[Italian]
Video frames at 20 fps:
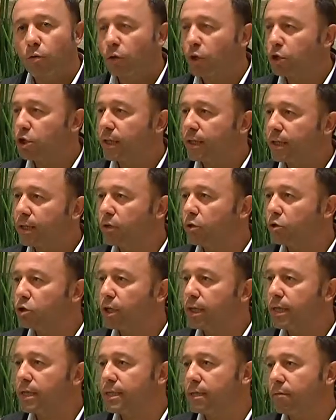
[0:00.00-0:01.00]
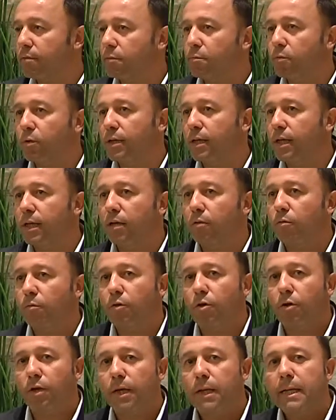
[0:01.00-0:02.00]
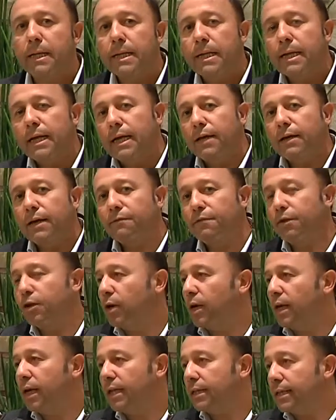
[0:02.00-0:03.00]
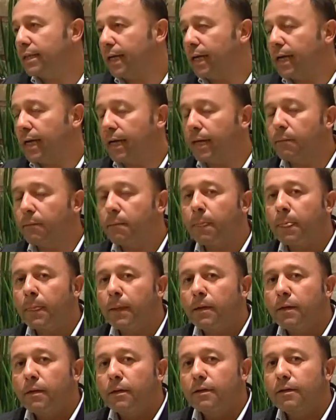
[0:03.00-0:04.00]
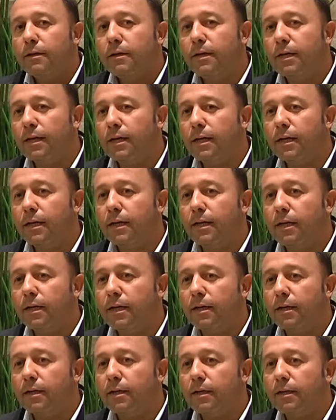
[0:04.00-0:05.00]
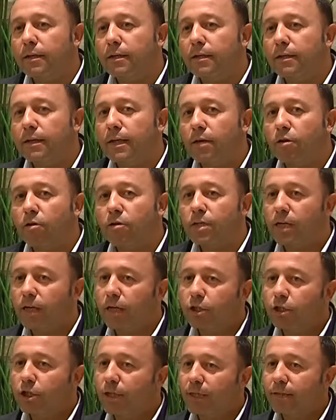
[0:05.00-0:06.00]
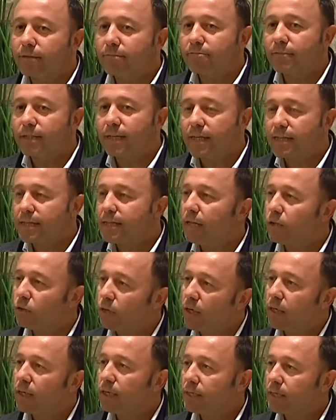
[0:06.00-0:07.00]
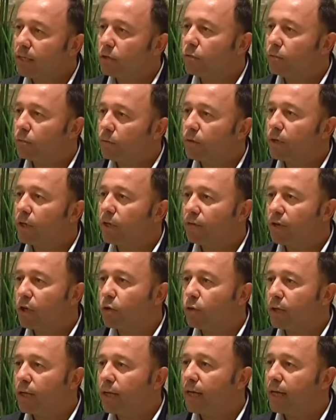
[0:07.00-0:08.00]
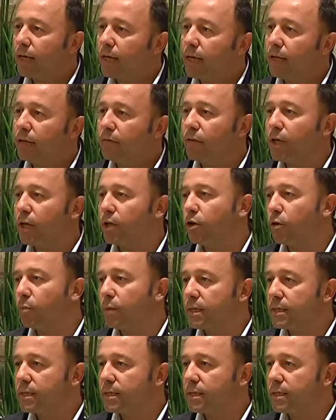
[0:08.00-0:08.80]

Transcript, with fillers: con una certa innocenza per portarlo poi fino all'altare. La, la, cosa che ci è interessato è anche stato un po' rivalutare il vecchio